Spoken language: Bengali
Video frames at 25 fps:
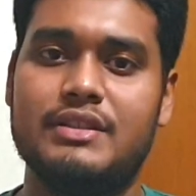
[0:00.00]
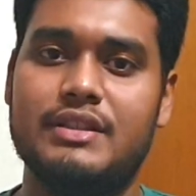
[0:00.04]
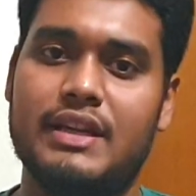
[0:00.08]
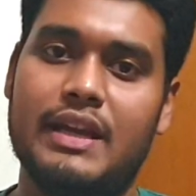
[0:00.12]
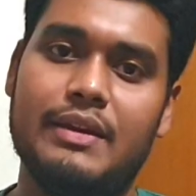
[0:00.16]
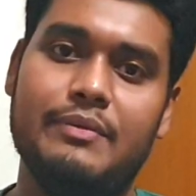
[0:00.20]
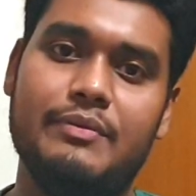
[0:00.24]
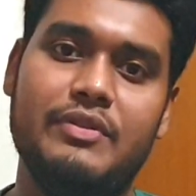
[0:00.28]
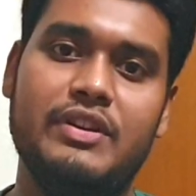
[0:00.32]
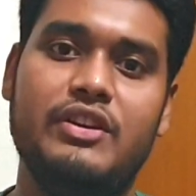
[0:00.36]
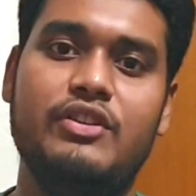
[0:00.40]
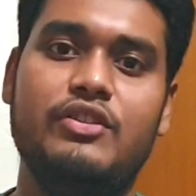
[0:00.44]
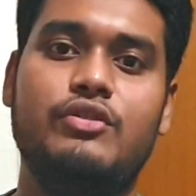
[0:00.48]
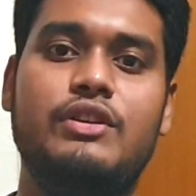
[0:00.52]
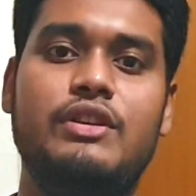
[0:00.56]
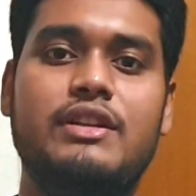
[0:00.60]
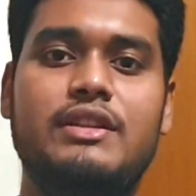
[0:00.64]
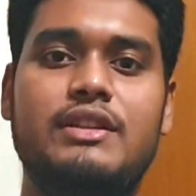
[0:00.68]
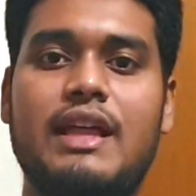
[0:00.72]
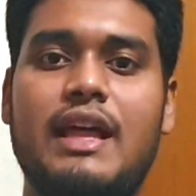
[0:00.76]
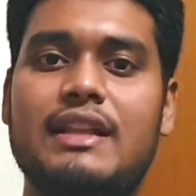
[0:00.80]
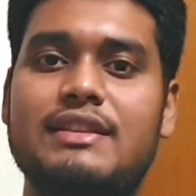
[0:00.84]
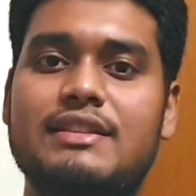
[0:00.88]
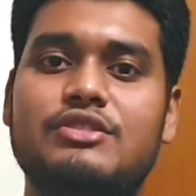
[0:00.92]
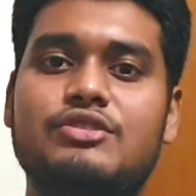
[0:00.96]
এই ভিডিওটি
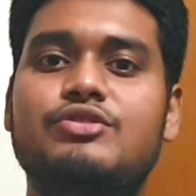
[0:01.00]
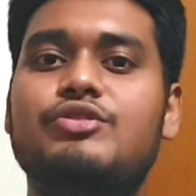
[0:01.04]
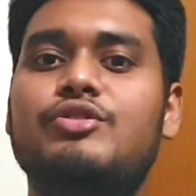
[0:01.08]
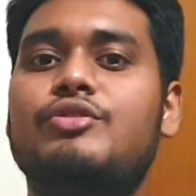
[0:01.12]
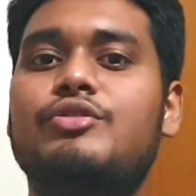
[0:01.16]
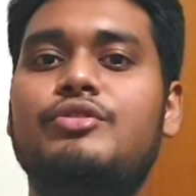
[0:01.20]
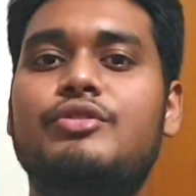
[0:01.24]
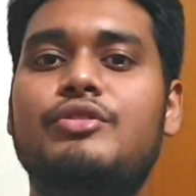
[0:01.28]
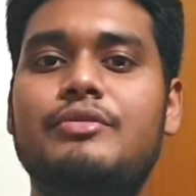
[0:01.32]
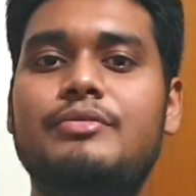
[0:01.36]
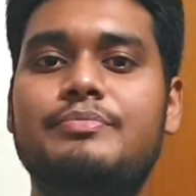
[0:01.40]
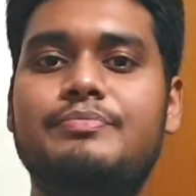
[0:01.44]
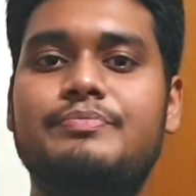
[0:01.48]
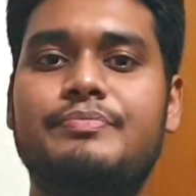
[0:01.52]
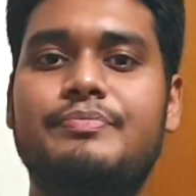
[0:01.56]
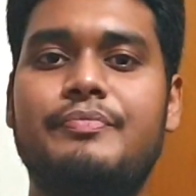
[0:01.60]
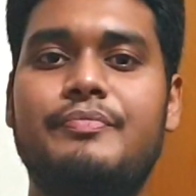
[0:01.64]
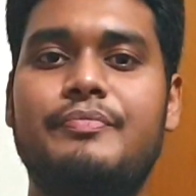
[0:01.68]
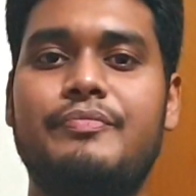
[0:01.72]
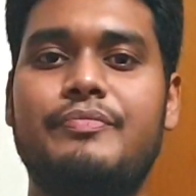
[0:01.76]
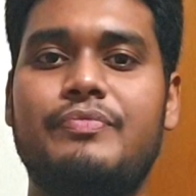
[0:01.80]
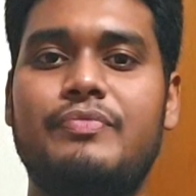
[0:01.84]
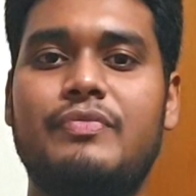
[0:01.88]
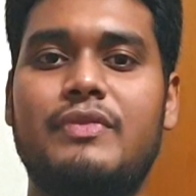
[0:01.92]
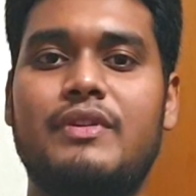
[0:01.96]
তাদের জন্য
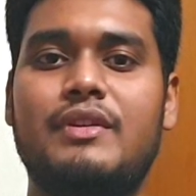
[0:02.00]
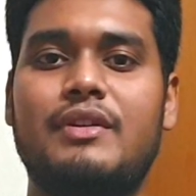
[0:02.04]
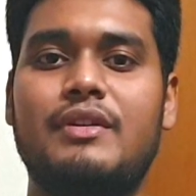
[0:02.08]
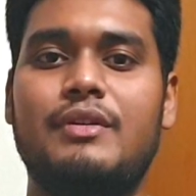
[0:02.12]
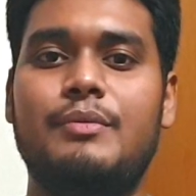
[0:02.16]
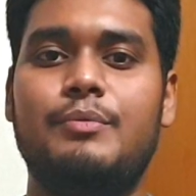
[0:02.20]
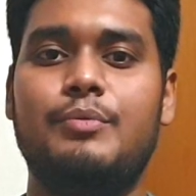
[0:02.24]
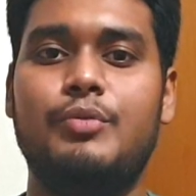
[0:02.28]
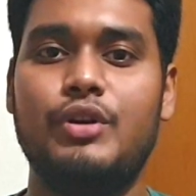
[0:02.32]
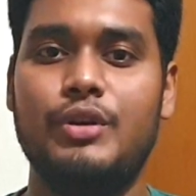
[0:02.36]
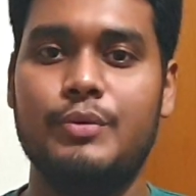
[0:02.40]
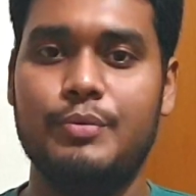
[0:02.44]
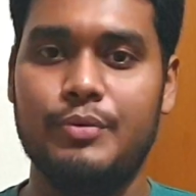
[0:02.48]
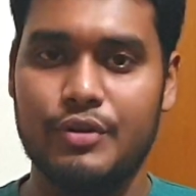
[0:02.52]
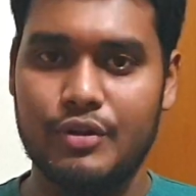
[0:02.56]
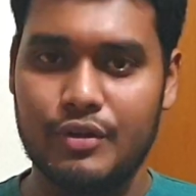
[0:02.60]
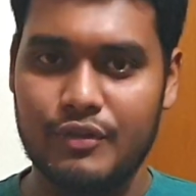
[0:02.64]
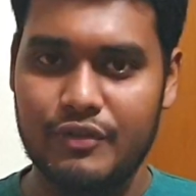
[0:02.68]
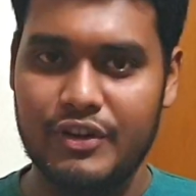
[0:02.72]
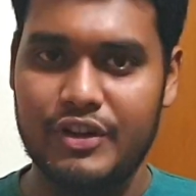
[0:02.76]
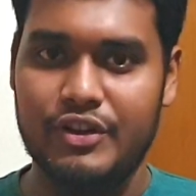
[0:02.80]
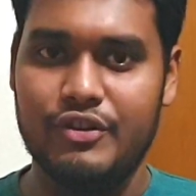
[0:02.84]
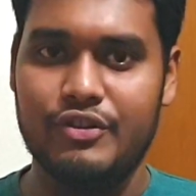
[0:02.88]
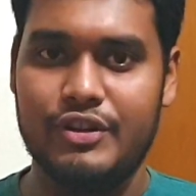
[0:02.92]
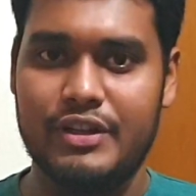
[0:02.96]
পরিপূর্ণ
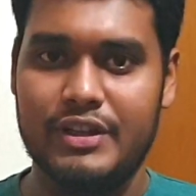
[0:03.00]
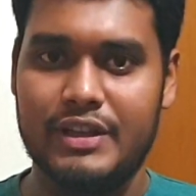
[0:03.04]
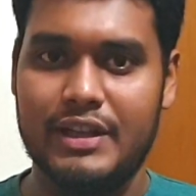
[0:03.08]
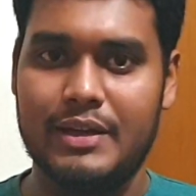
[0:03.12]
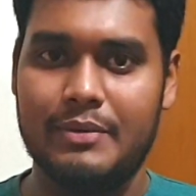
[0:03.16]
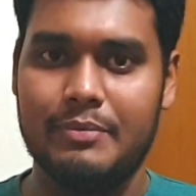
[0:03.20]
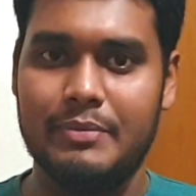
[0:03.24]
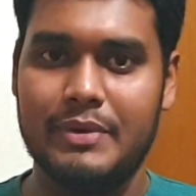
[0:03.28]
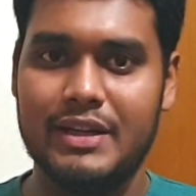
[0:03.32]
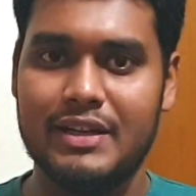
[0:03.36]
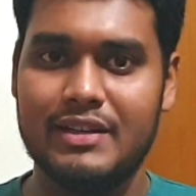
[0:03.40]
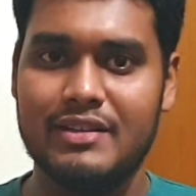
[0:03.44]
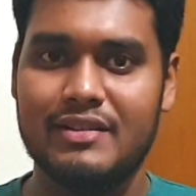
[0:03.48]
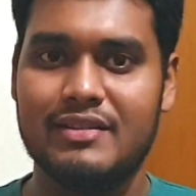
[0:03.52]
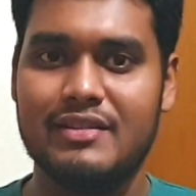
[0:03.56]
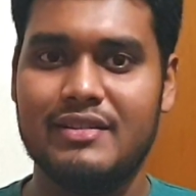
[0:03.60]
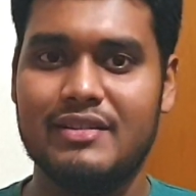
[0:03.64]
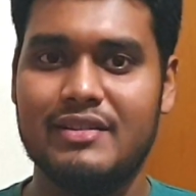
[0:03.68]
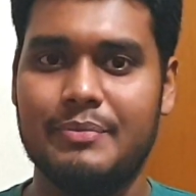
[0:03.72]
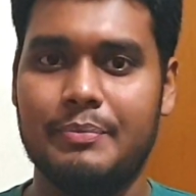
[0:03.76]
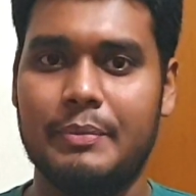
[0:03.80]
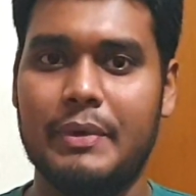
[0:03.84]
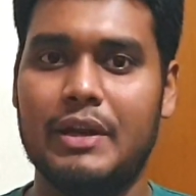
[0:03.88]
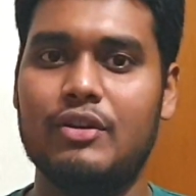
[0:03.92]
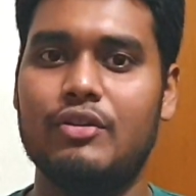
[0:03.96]
ভিডিওটি দেখবেন
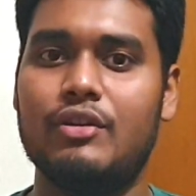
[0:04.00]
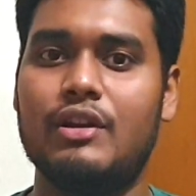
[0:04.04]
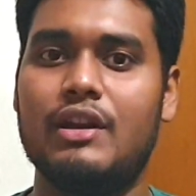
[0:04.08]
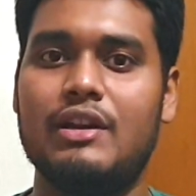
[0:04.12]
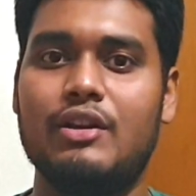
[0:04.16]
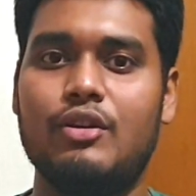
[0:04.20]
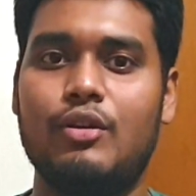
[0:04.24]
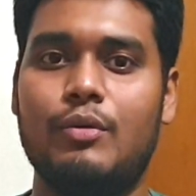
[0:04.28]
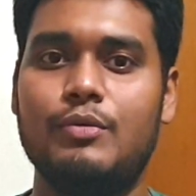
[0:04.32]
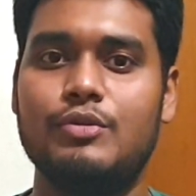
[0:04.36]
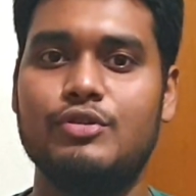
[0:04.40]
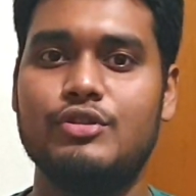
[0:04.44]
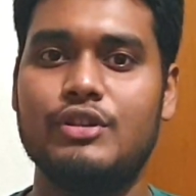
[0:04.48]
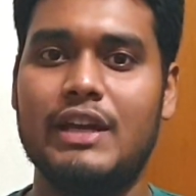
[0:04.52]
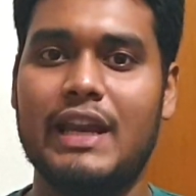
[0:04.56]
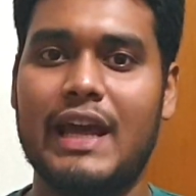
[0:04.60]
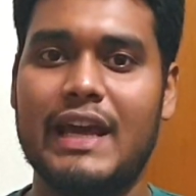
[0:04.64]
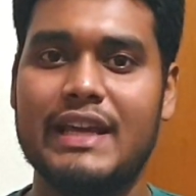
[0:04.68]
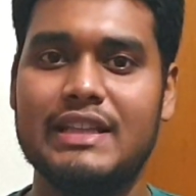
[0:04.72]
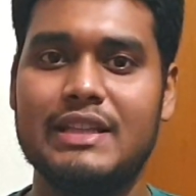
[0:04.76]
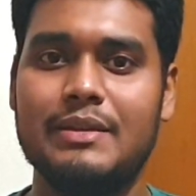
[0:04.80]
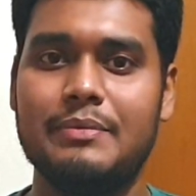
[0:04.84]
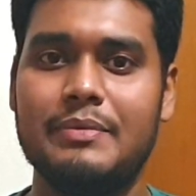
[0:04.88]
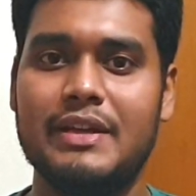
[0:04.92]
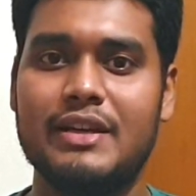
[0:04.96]
ভালো লাগলে অবশ্যই
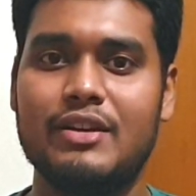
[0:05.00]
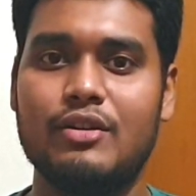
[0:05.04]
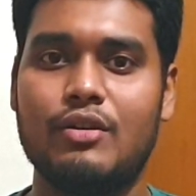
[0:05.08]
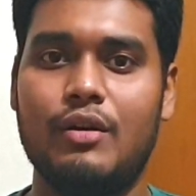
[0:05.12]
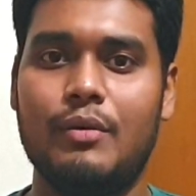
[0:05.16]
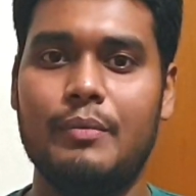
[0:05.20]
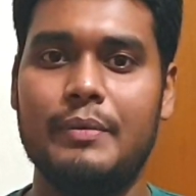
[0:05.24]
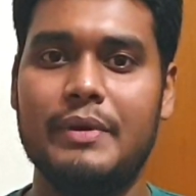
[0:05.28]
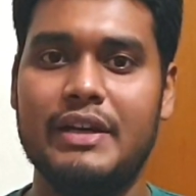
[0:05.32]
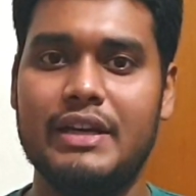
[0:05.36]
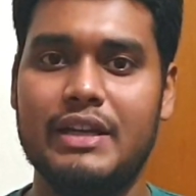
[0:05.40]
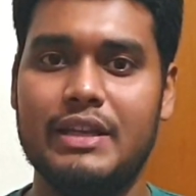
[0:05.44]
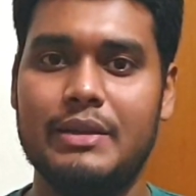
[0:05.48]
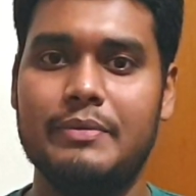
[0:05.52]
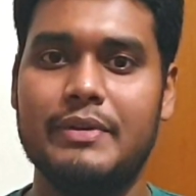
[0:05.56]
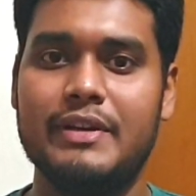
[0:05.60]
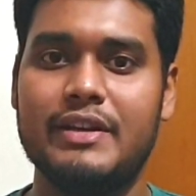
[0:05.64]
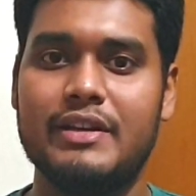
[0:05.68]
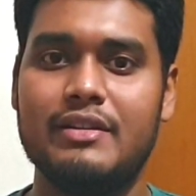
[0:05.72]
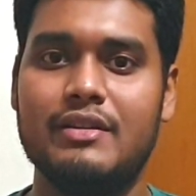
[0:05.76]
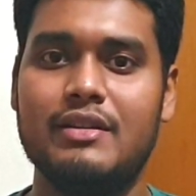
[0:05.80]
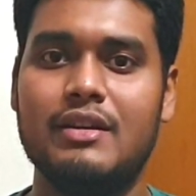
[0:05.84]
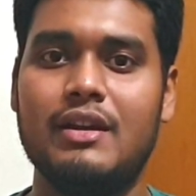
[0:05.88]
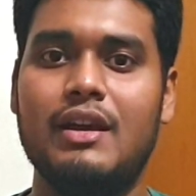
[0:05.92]
লাইক দিবেন কমেন্ট দিবেন